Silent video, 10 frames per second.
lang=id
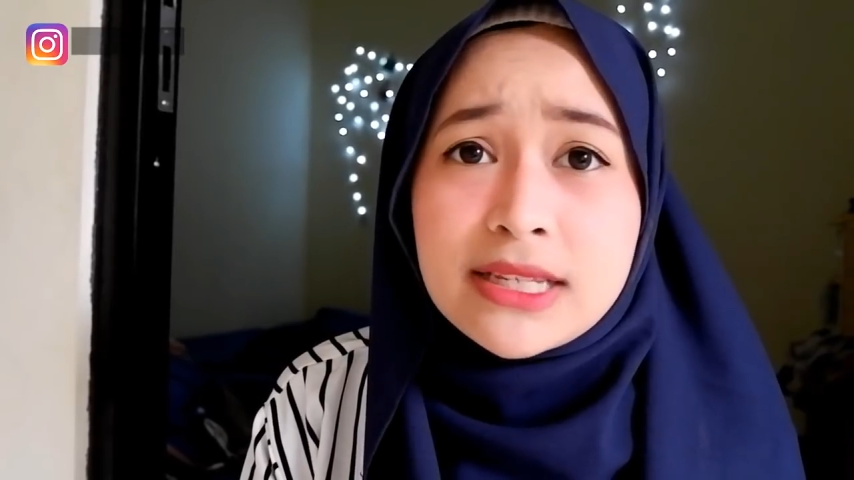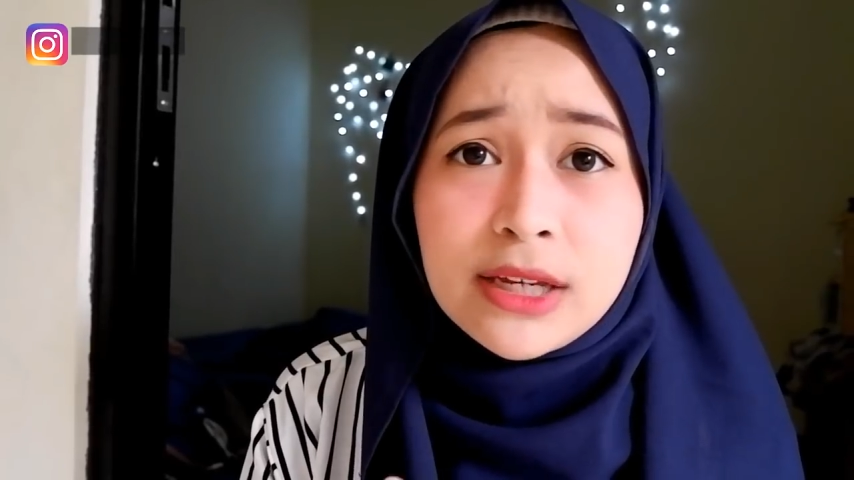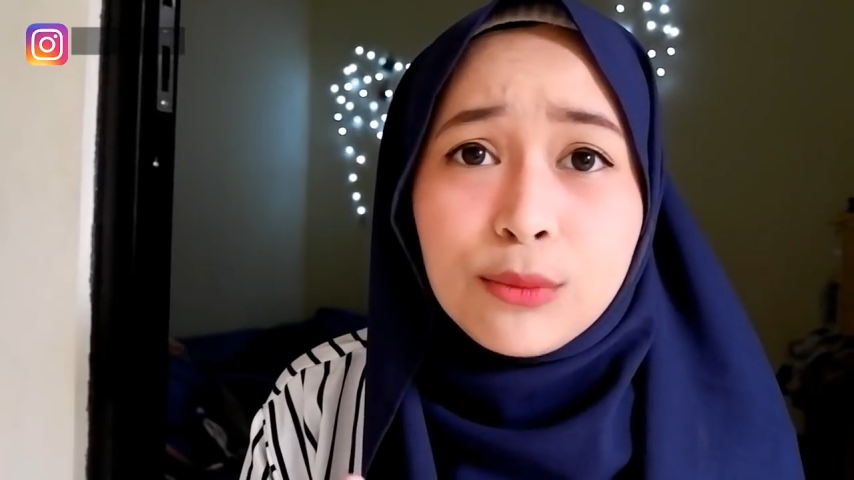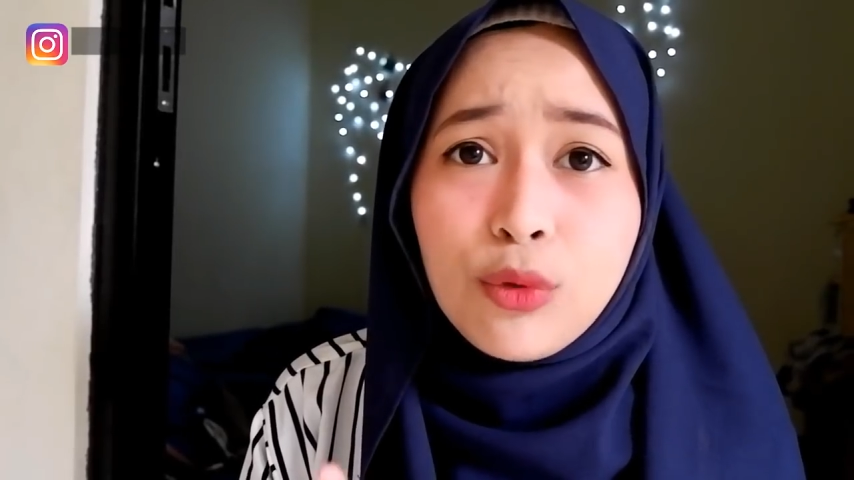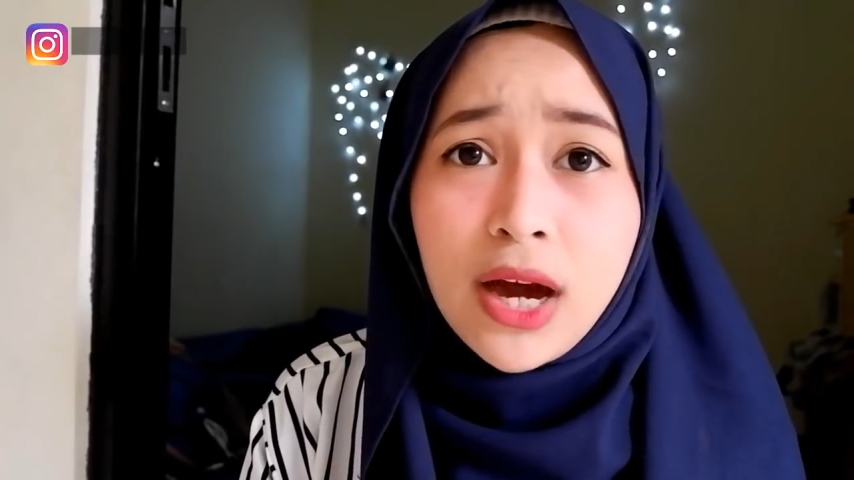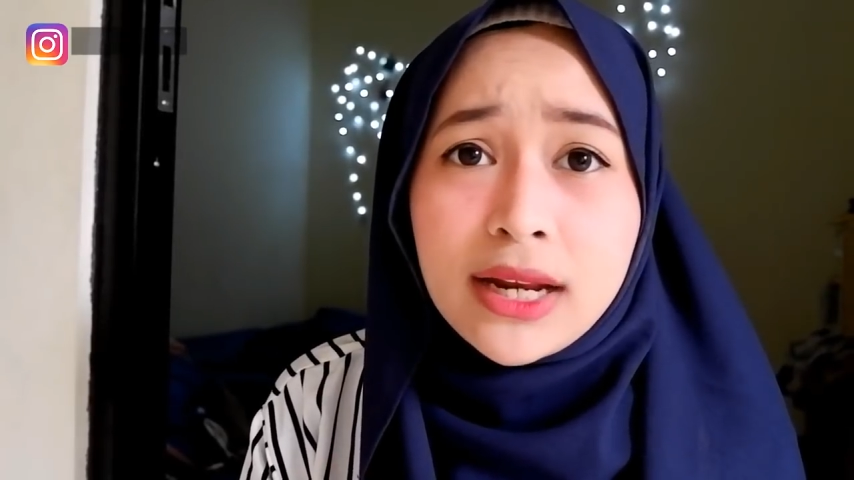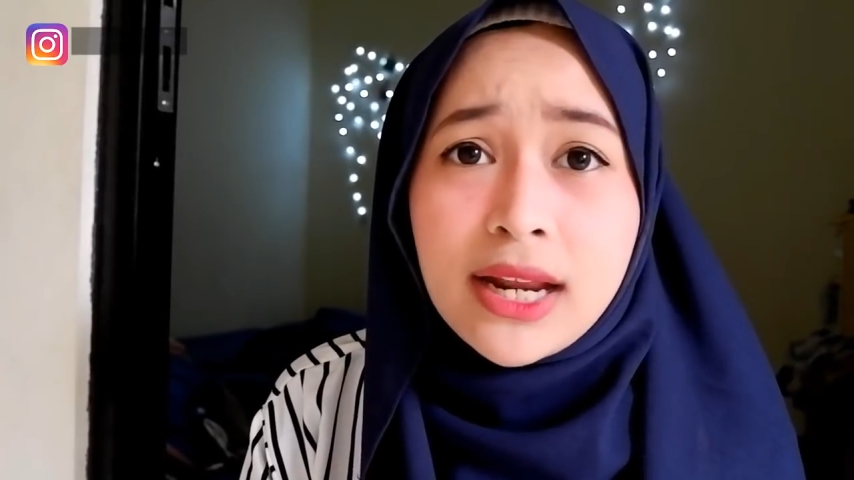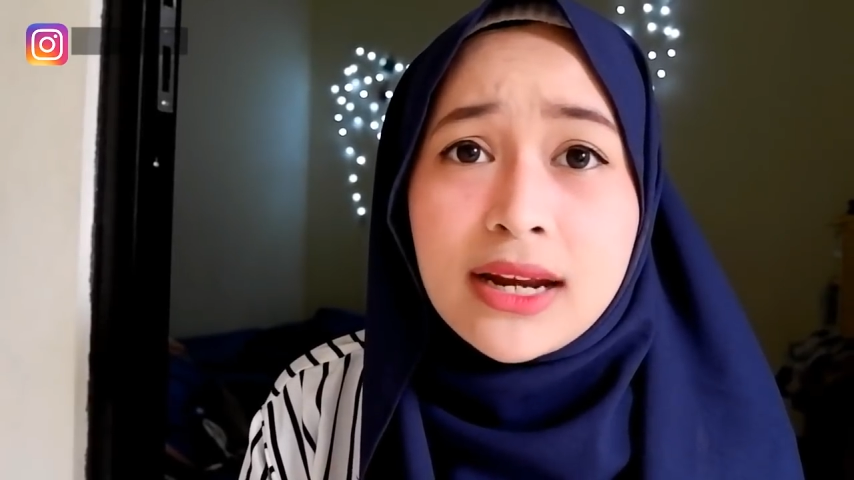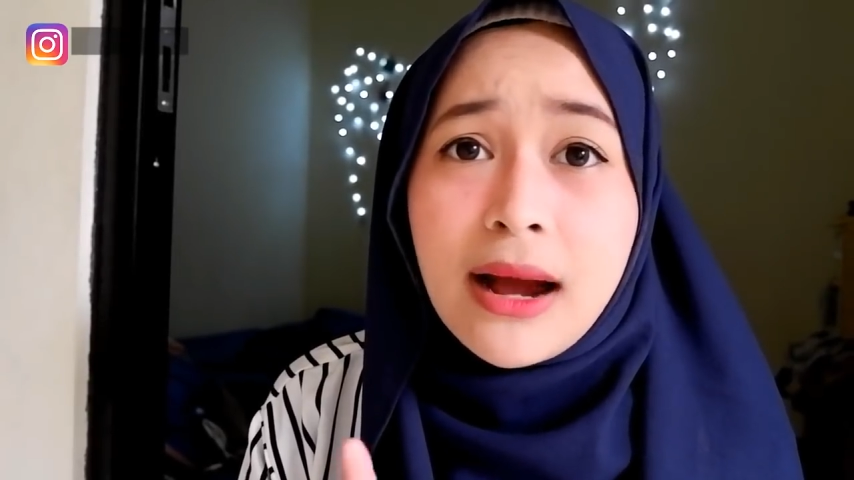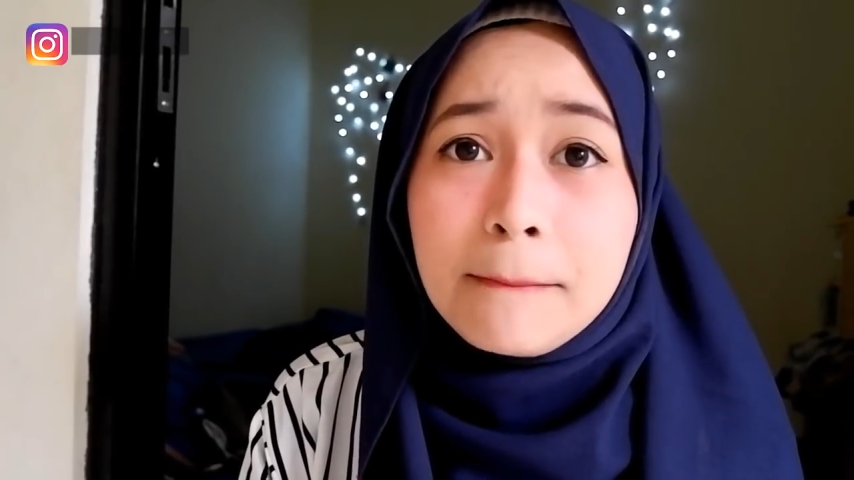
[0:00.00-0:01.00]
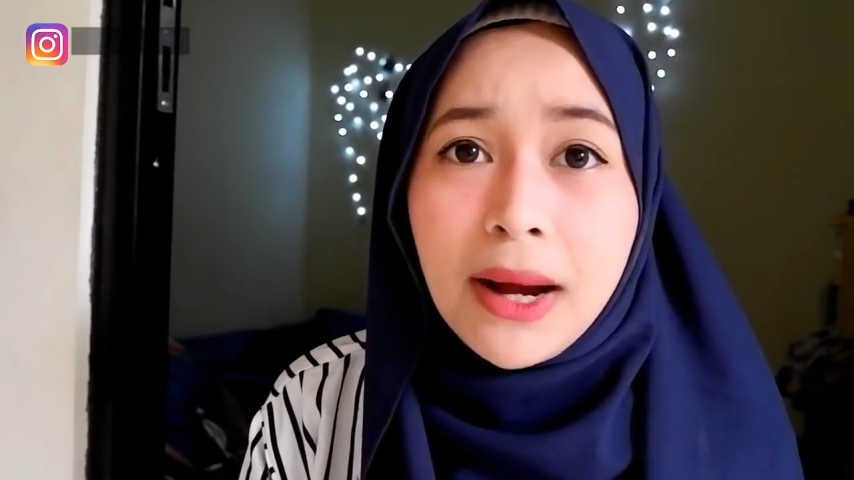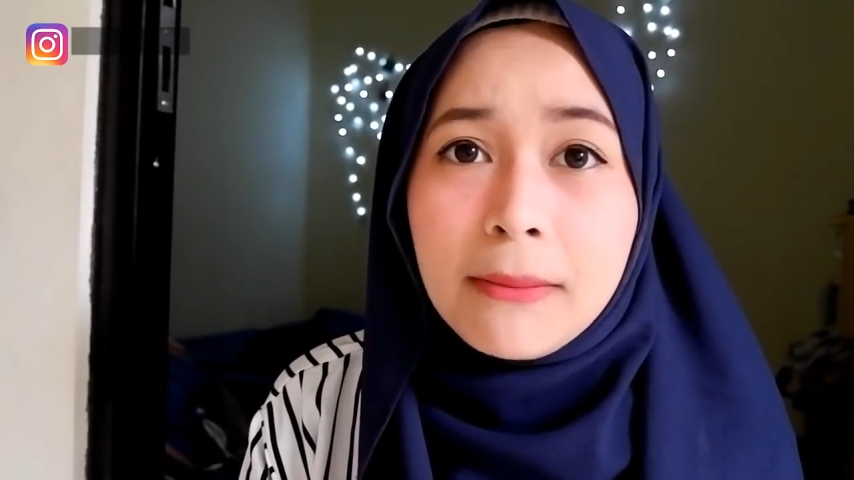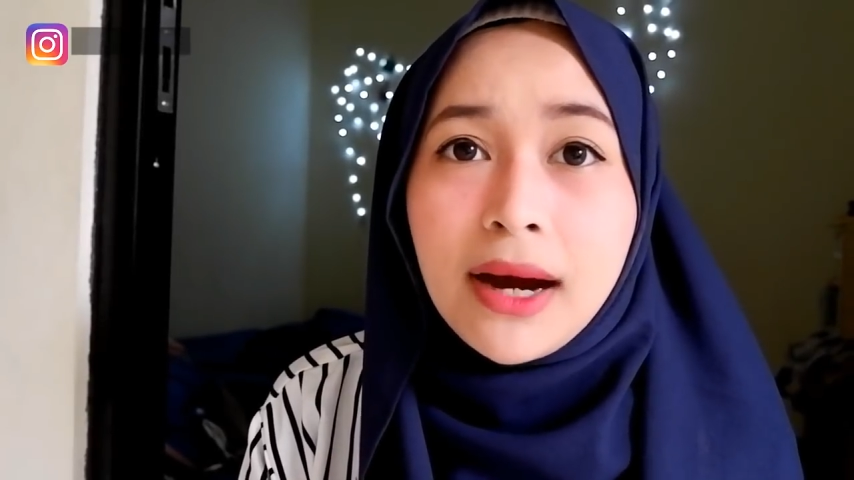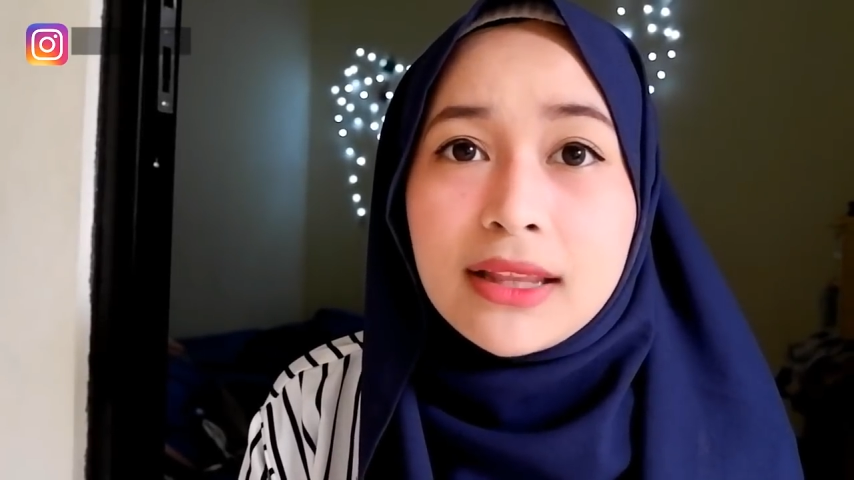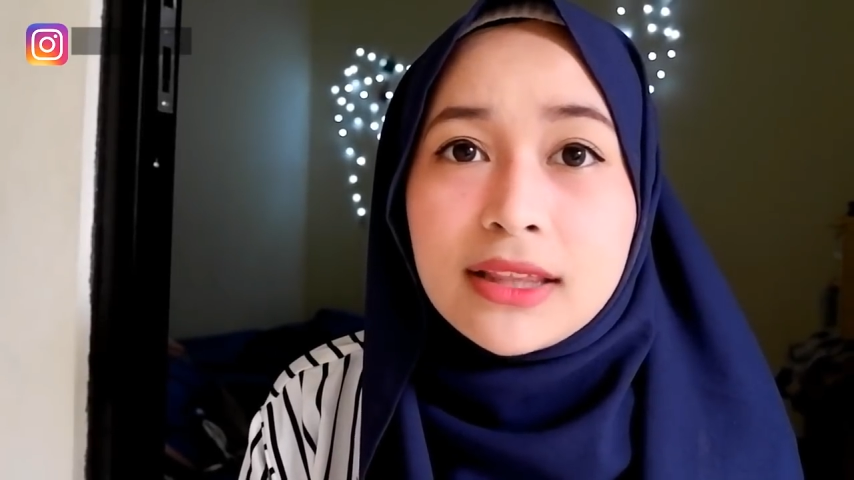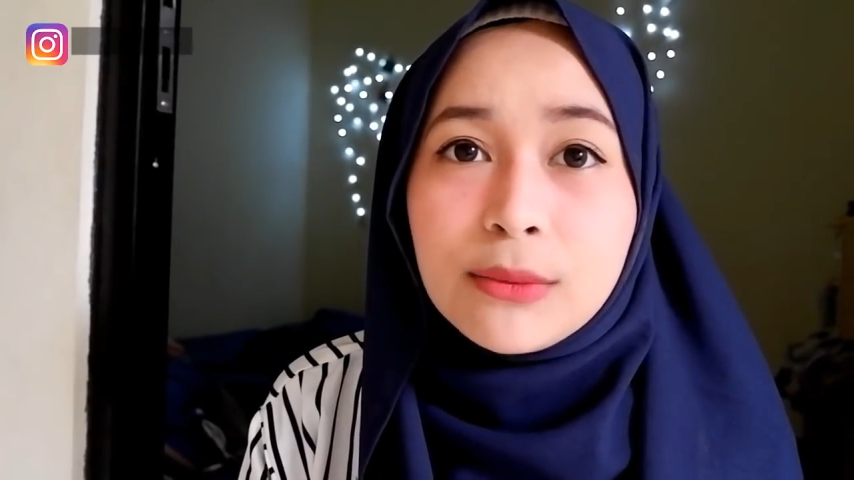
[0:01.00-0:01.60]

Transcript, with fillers: ribuan Dan gampang banget